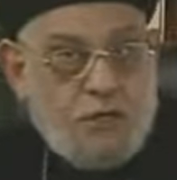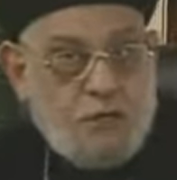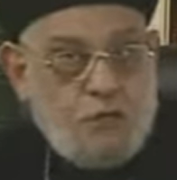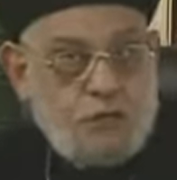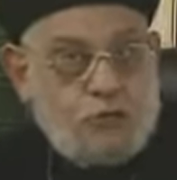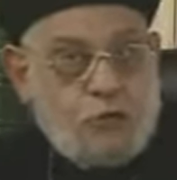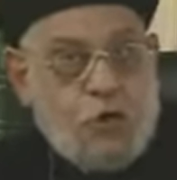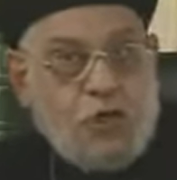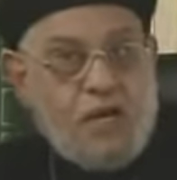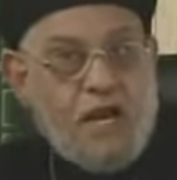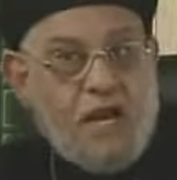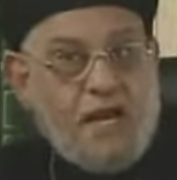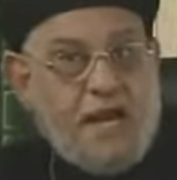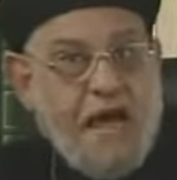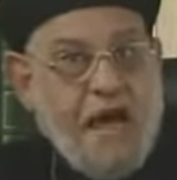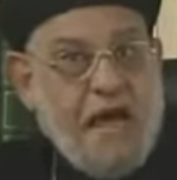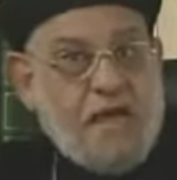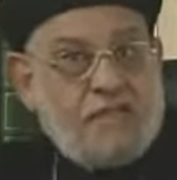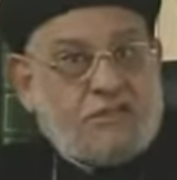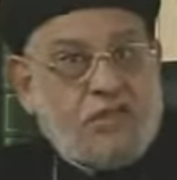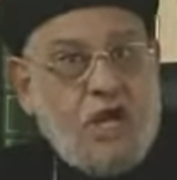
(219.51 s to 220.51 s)
وتقول لي أنا
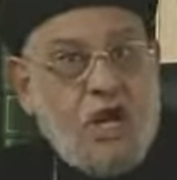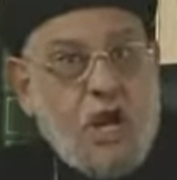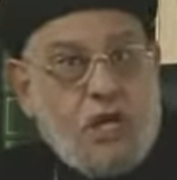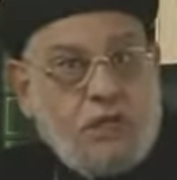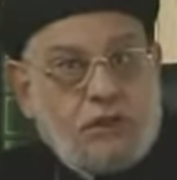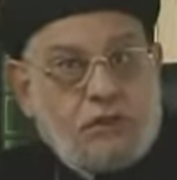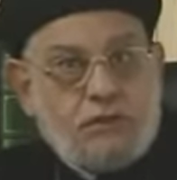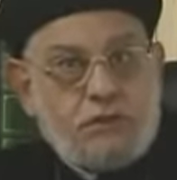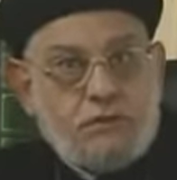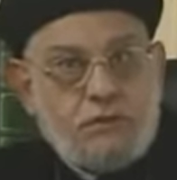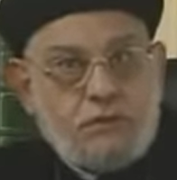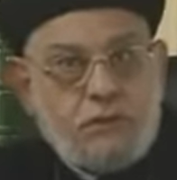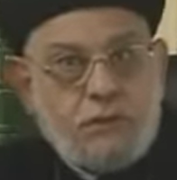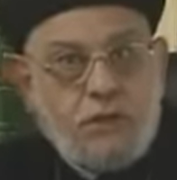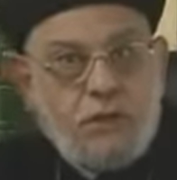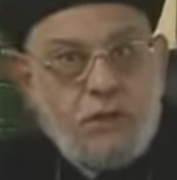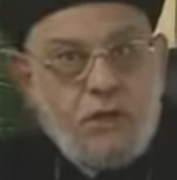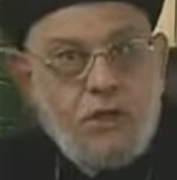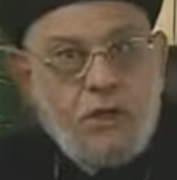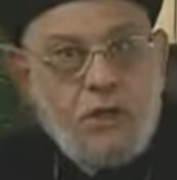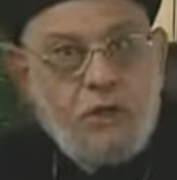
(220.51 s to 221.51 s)
هقتلك
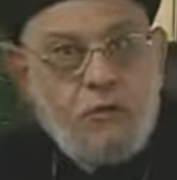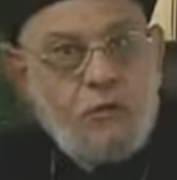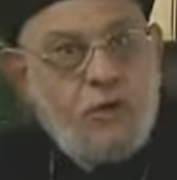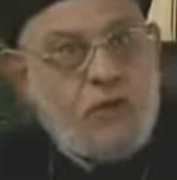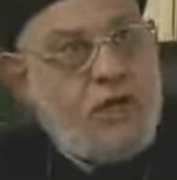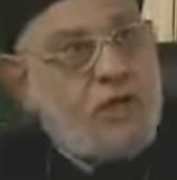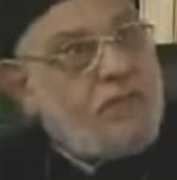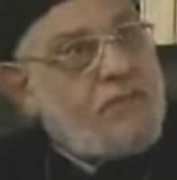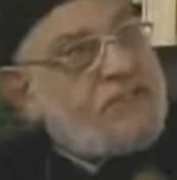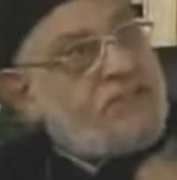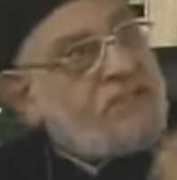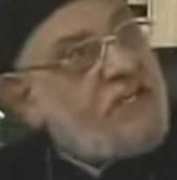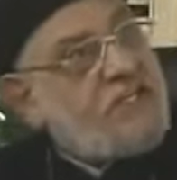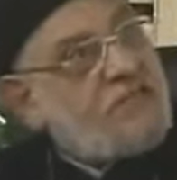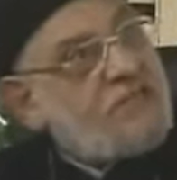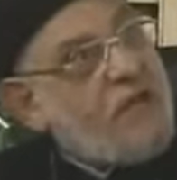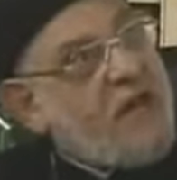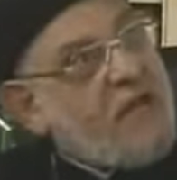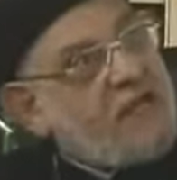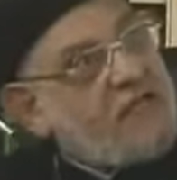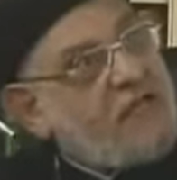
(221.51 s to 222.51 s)
واقول لك بس
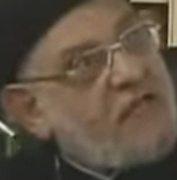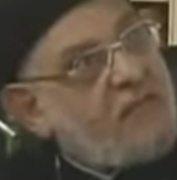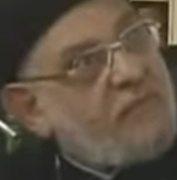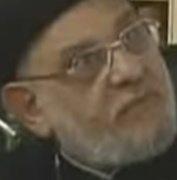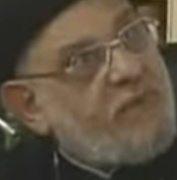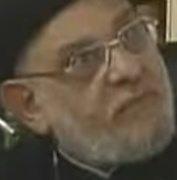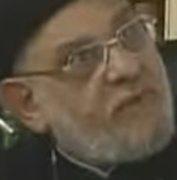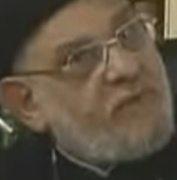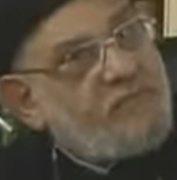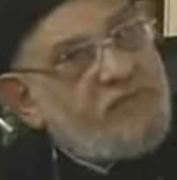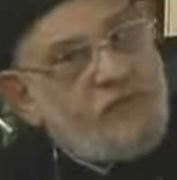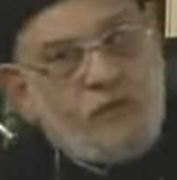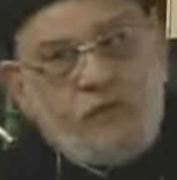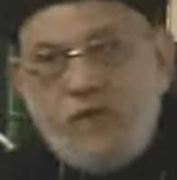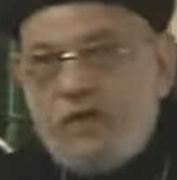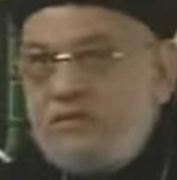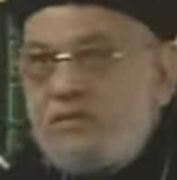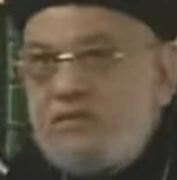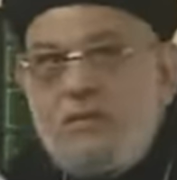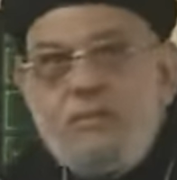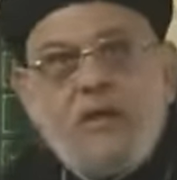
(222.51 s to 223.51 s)
اسمع الكلام ده ما ينفع يقول
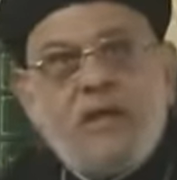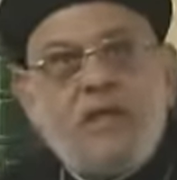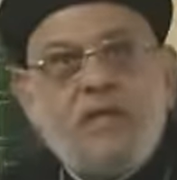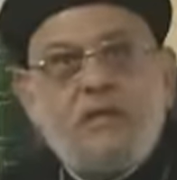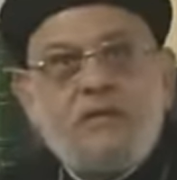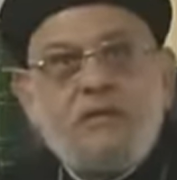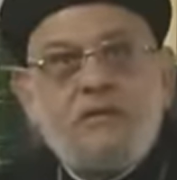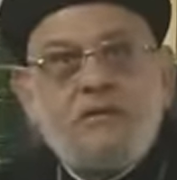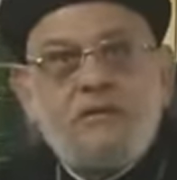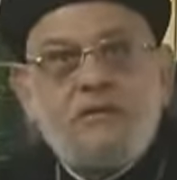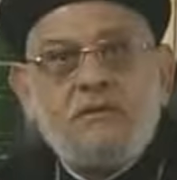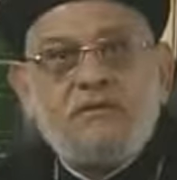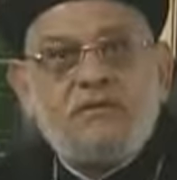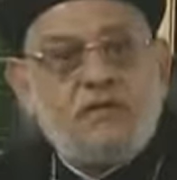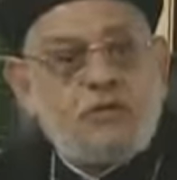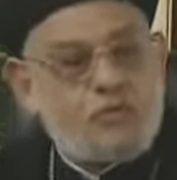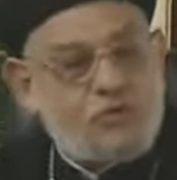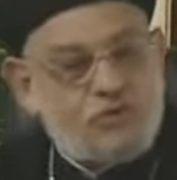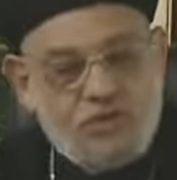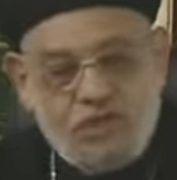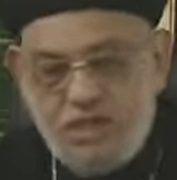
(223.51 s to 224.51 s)
لك انت مالك انت
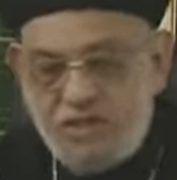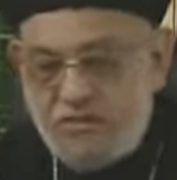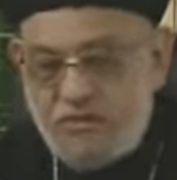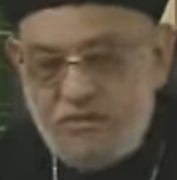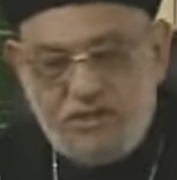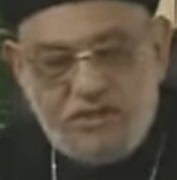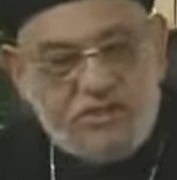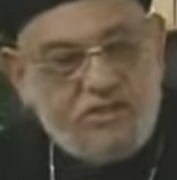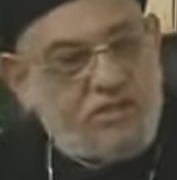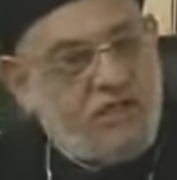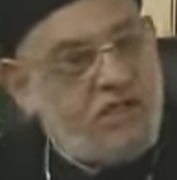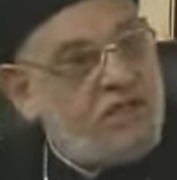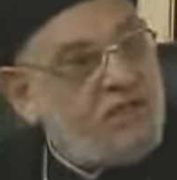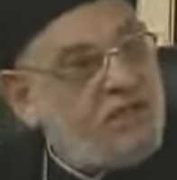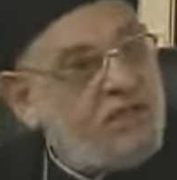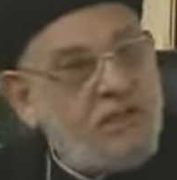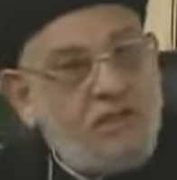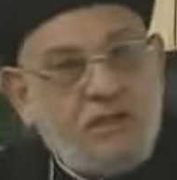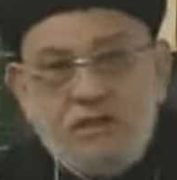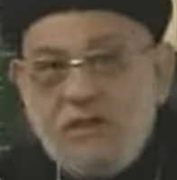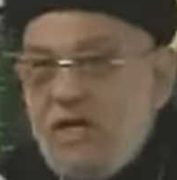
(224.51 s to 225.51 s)
نصراني مالكش دخل
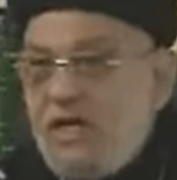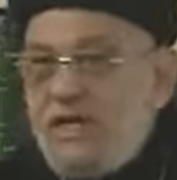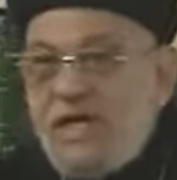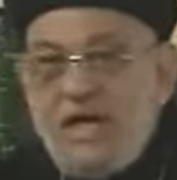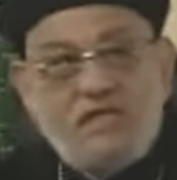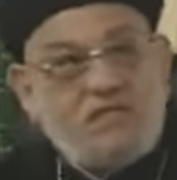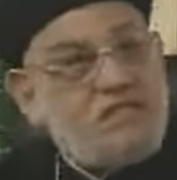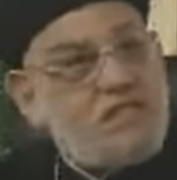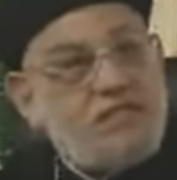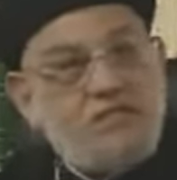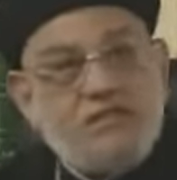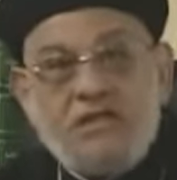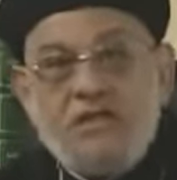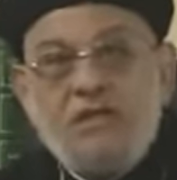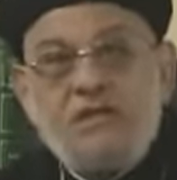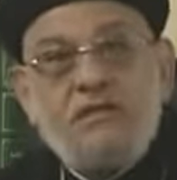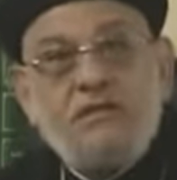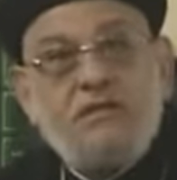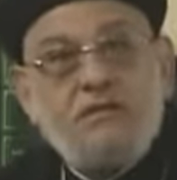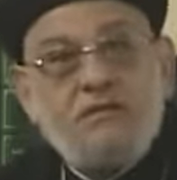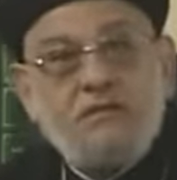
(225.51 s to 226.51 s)
انا عايز
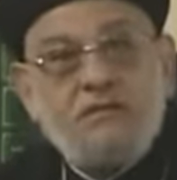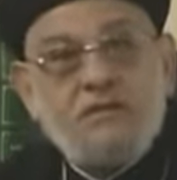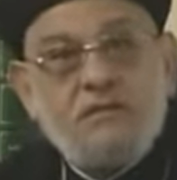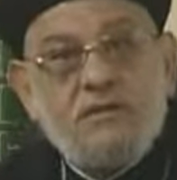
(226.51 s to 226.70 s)
اقتلك